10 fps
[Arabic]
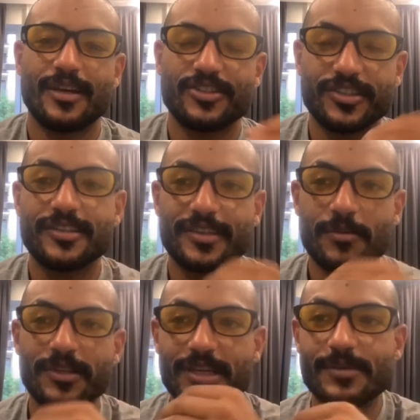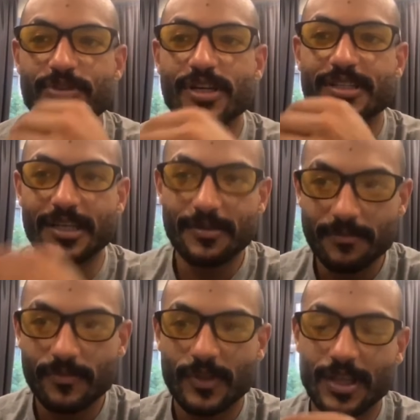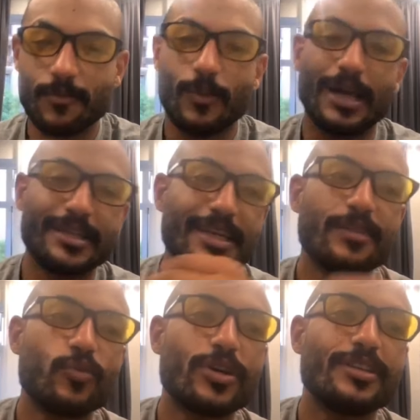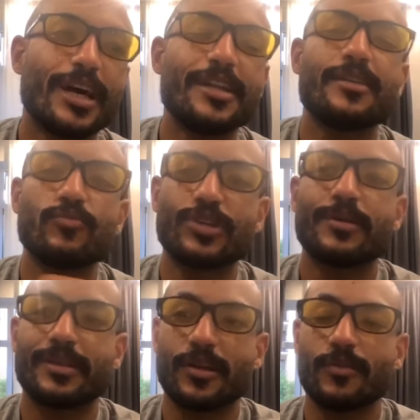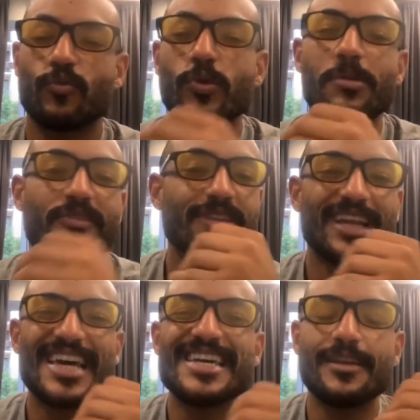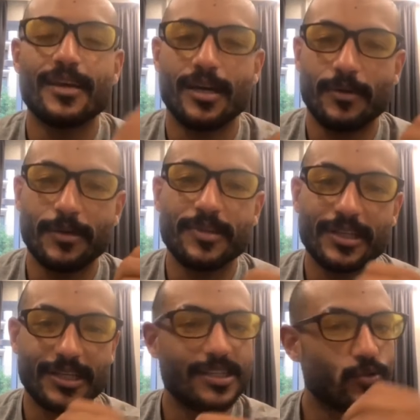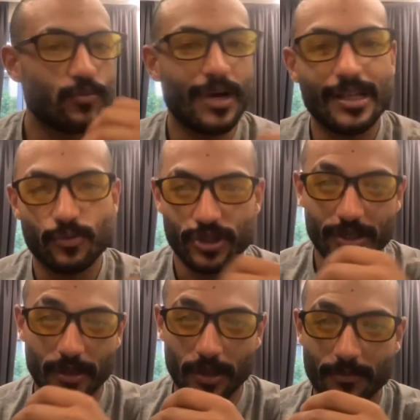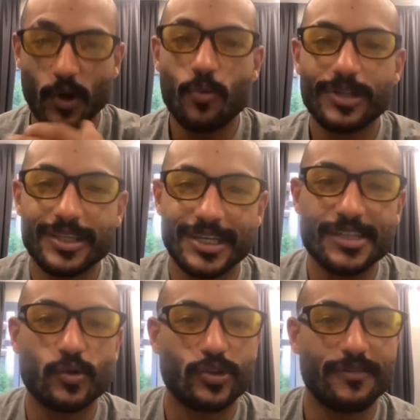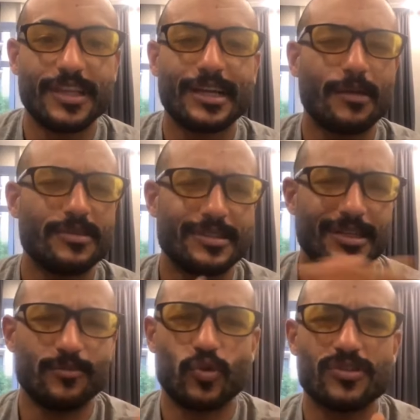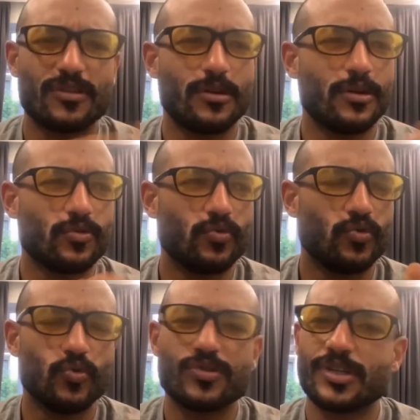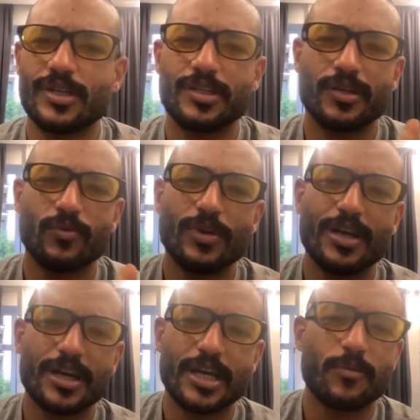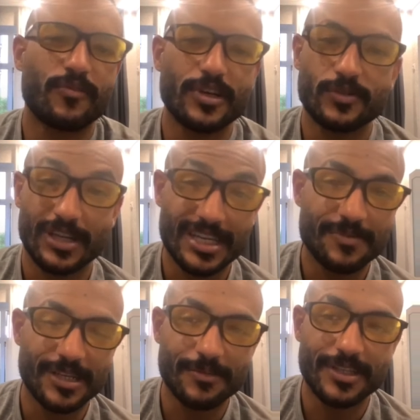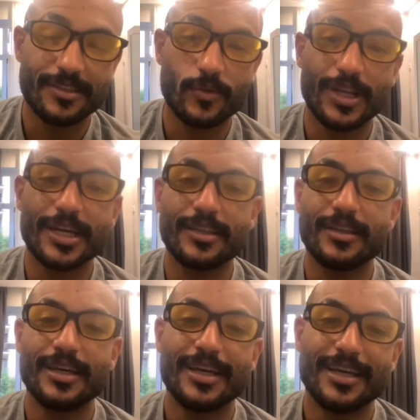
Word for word: عشان تقدر تكمل تجهيزها بشكل سليم بعد كده ممكن نعالج المشكله بتاعت الهضم وانا بفضل اي لاعب هيبدا تجهيز يكون معالج مشكله الهضم اول ما بدات تجهيز كنت شايفين اكل عامل ازاي مكسرات ودهون صحيه وكان فايز كان جسم سليم جدا ولكن